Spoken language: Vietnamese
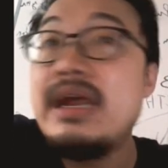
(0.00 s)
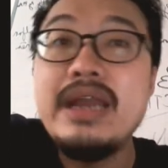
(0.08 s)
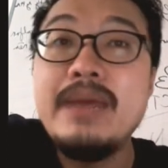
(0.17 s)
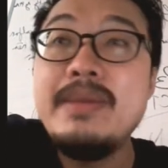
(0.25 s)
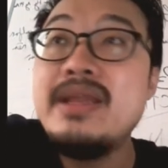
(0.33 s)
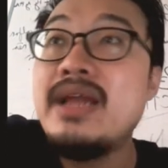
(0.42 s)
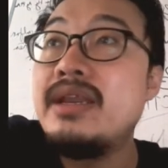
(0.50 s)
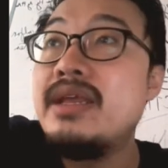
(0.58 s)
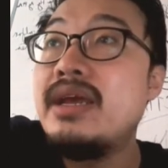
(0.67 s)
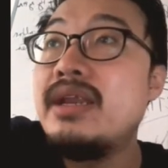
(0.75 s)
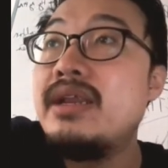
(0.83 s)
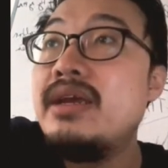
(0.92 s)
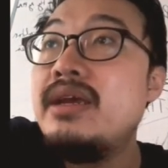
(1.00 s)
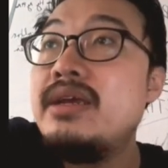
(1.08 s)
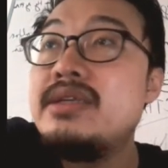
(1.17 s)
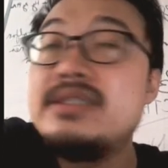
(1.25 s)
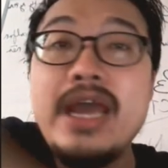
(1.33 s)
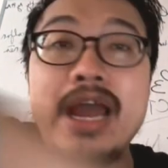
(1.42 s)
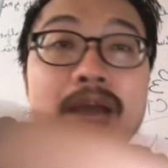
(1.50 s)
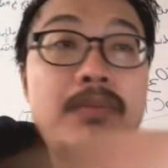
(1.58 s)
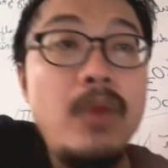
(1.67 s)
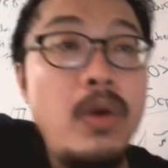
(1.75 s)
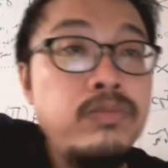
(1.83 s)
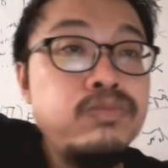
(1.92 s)
để biến thành anh
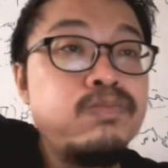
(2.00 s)
CH4